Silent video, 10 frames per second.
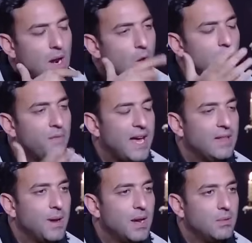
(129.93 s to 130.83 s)
انا عمري في
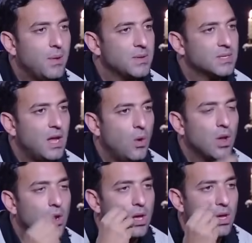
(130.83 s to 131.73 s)
حياتي ما كلمت محمد صلاح
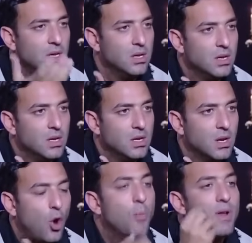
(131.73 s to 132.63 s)
والله
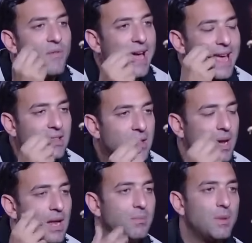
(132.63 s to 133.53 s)
عمري في حياتي
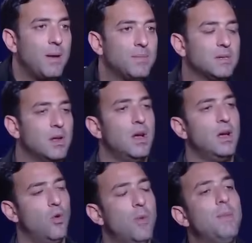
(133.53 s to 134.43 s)
ما كلمت محمد صلاح
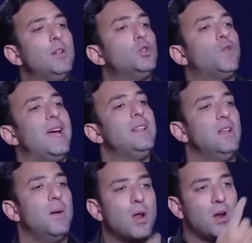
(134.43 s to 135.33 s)
وما قابلتوش في
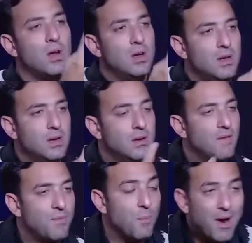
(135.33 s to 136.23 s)
حياتي الا مره
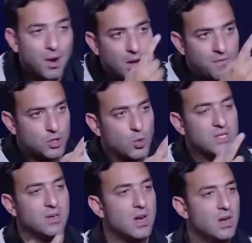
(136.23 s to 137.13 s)
مره في
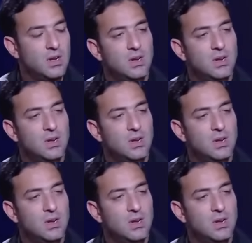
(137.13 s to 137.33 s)
سويسرا